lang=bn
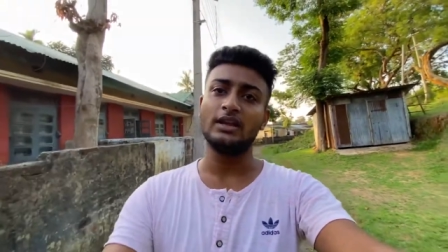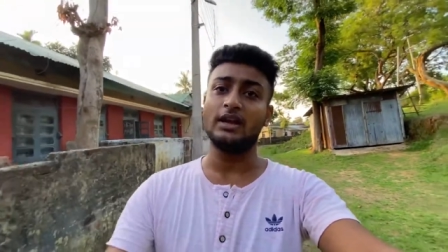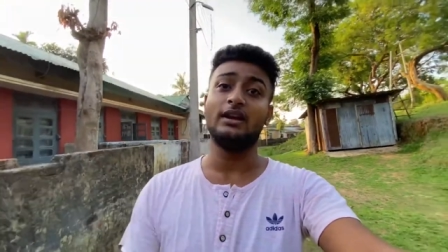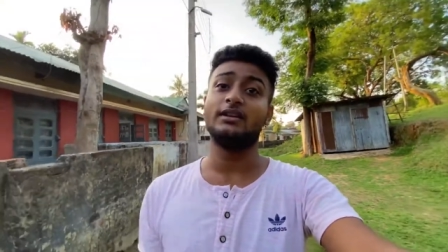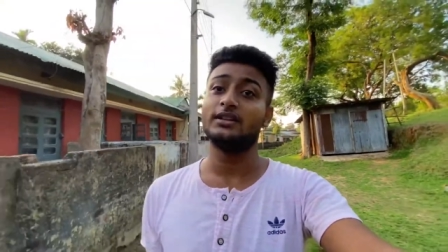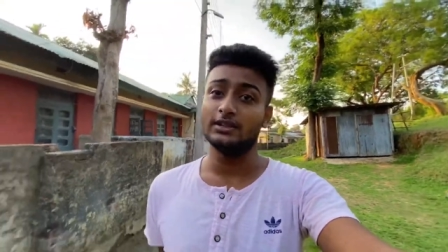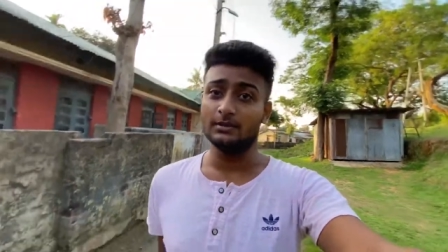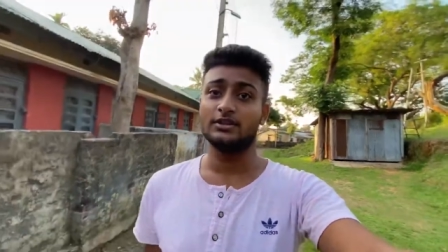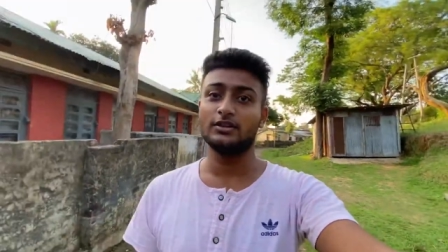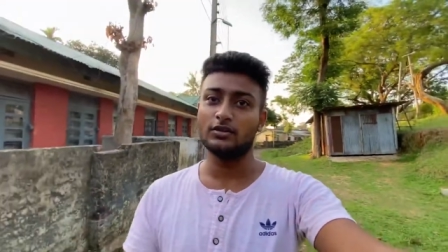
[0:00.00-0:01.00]
কাল রাতে
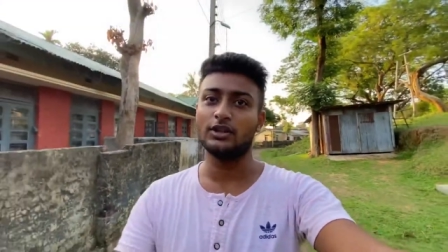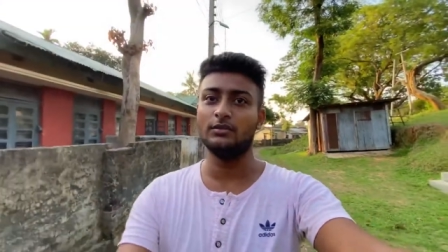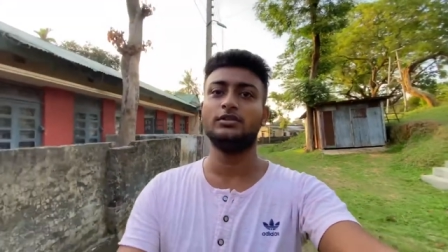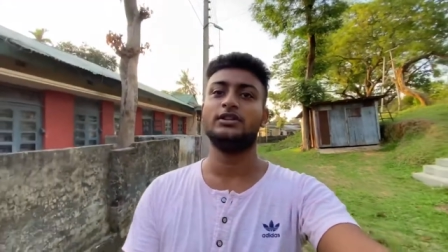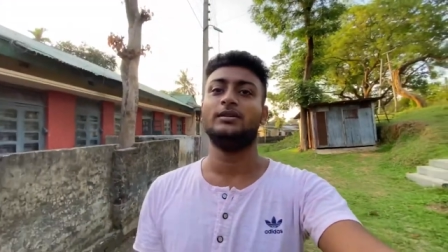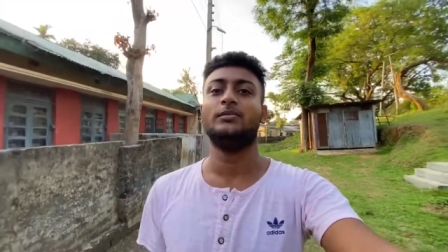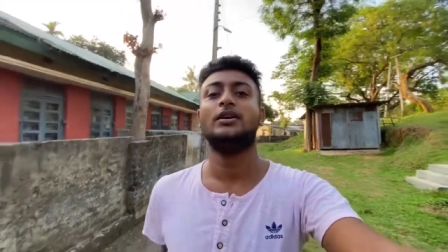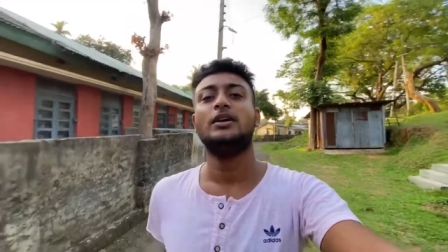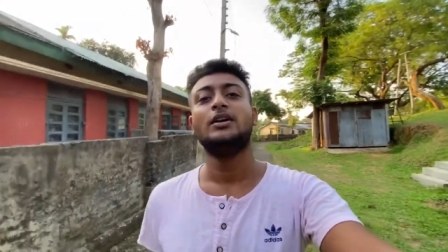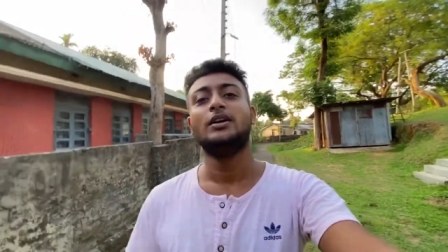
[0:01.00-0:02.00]
ধীমার সাথে কথা বলছিলাম
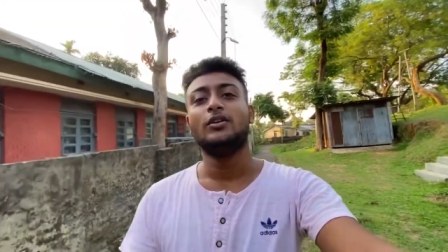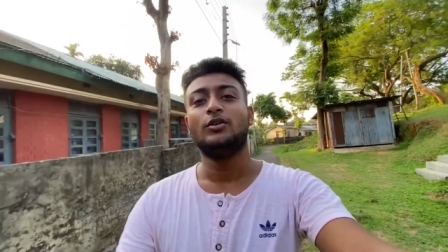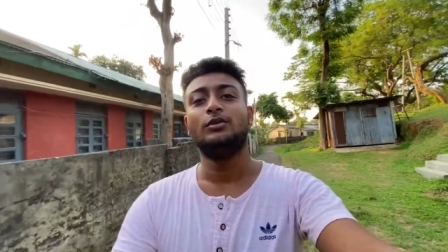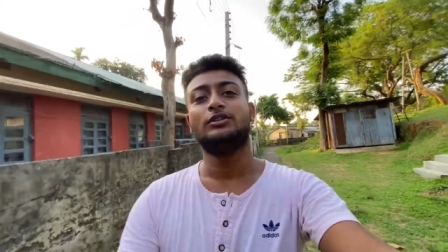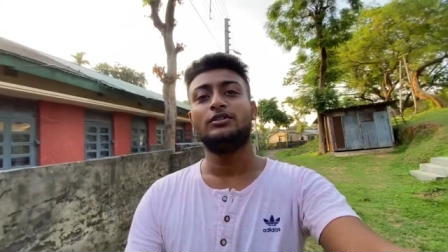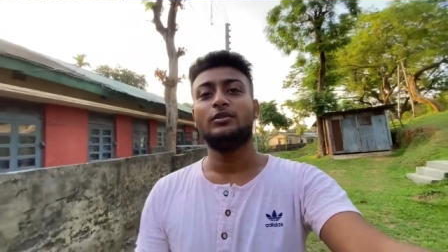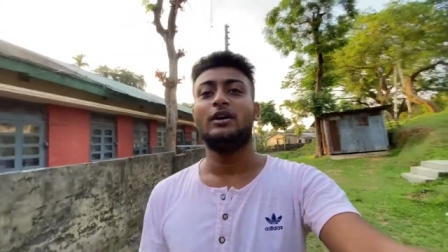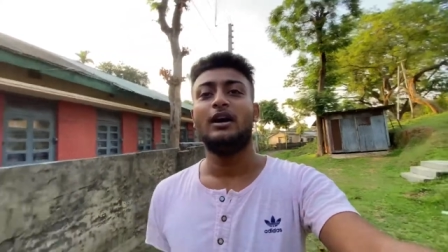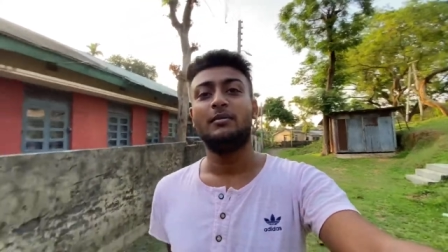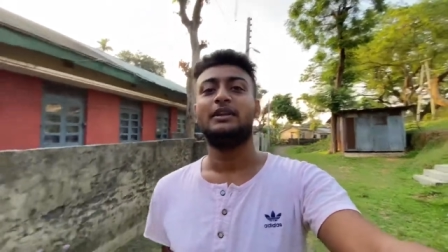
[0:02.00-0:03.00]
ও বলছিল
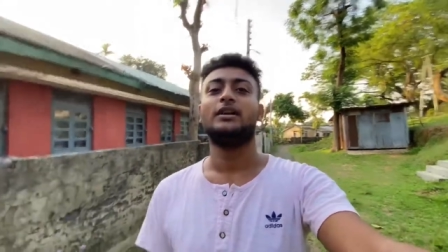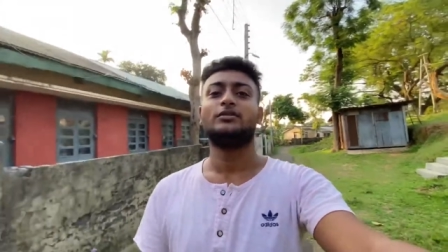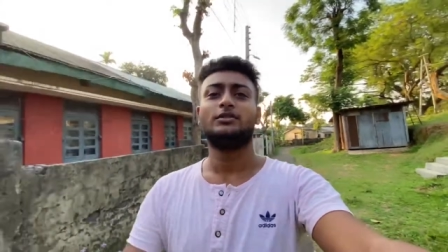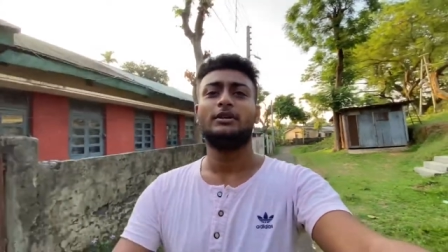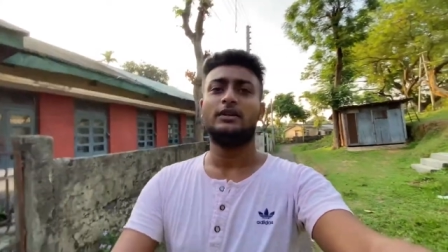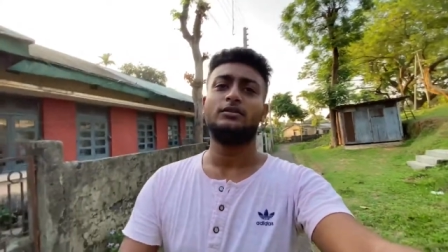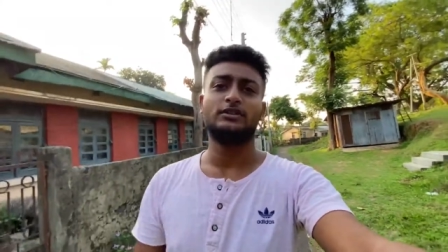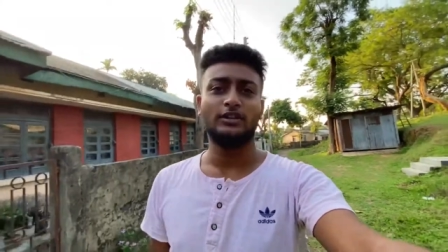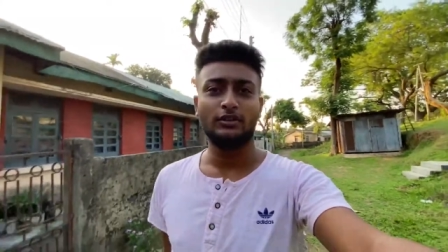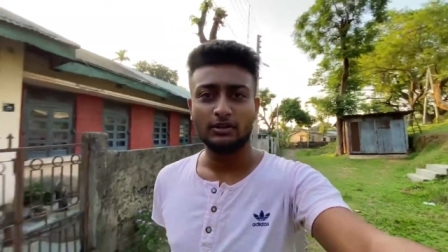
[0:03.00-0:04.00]
হ্যাঁ ব্যথা করছে ব্যথা করছে
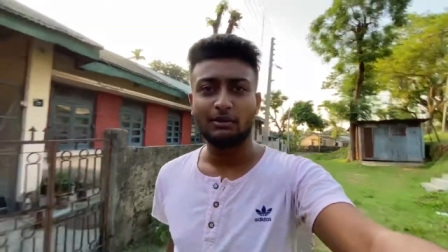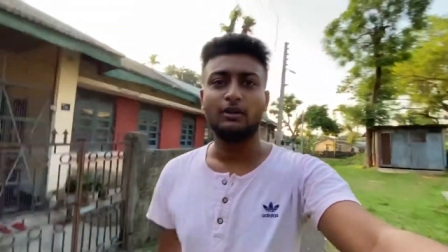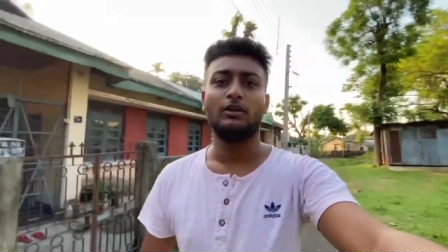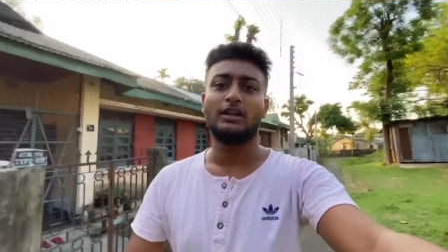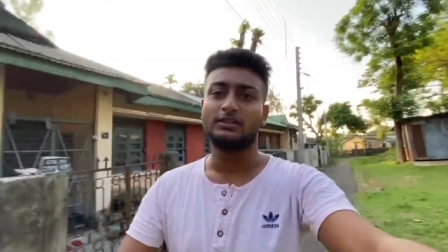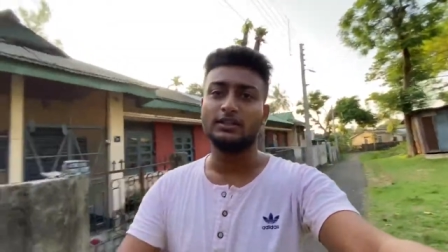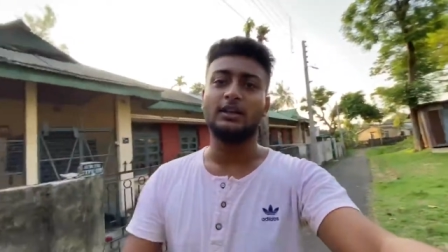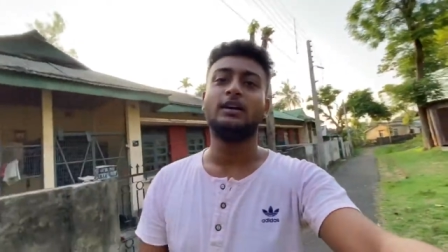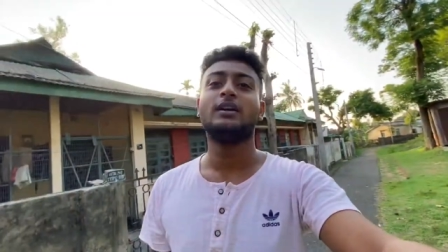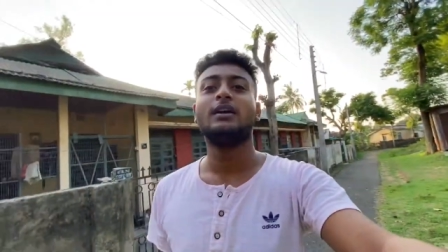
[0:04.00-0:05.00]
এত একটা ভালো লাগছে
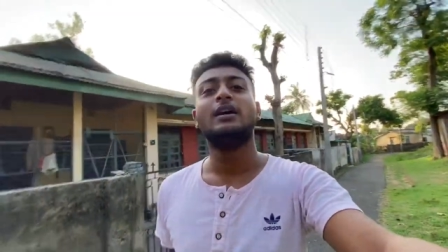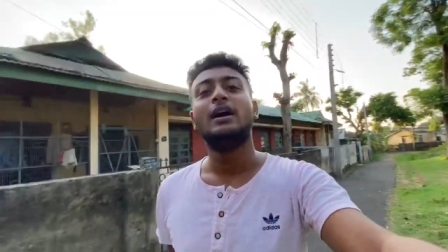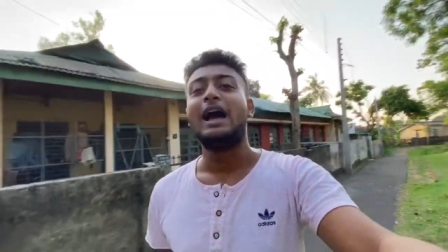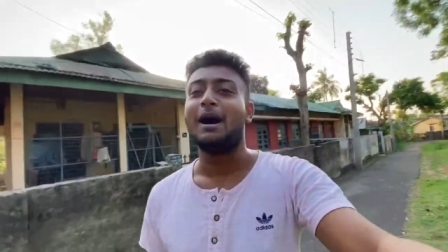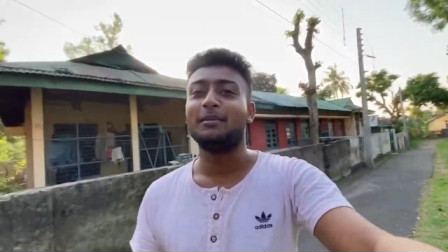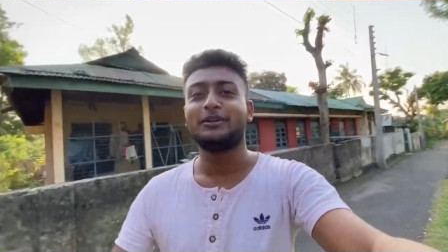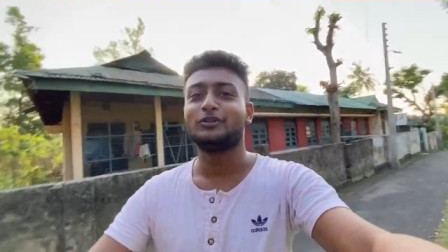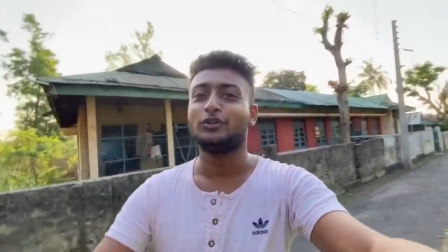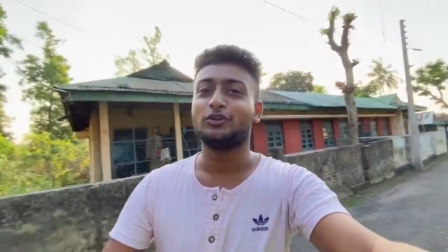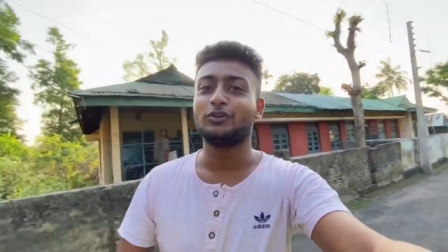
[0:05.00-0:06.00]
না আমার তো
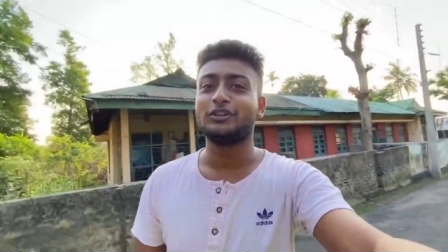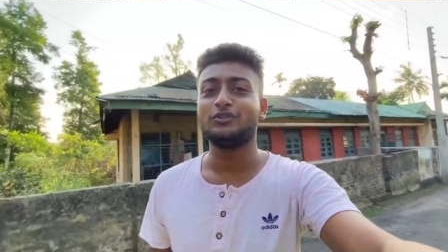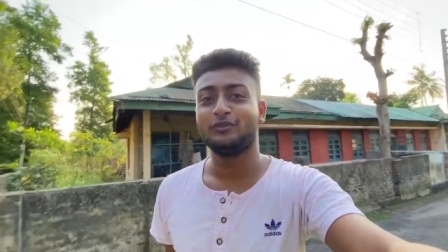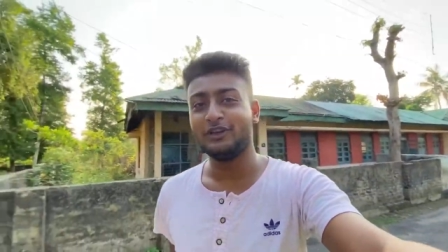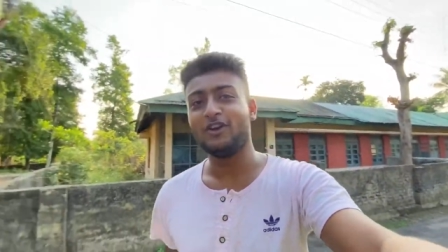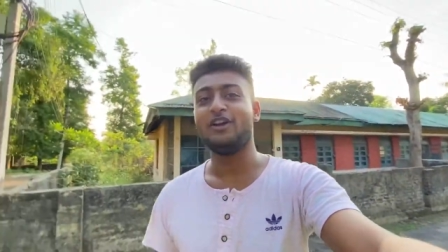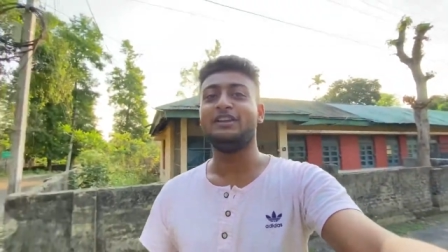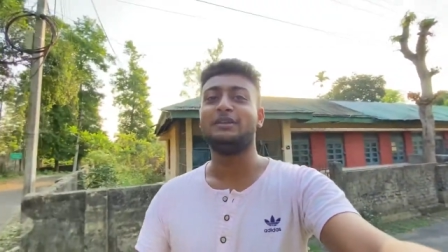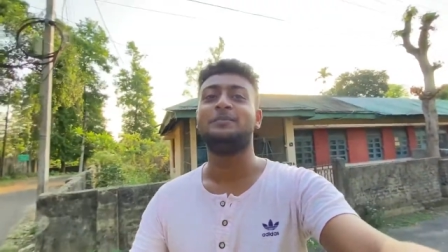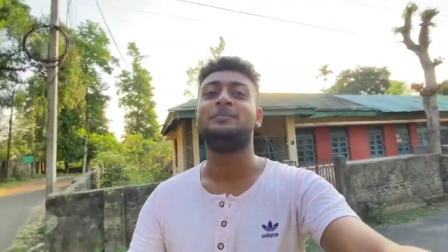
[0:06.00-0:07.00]
ততক্ষণ কিছু ফিল হয়নি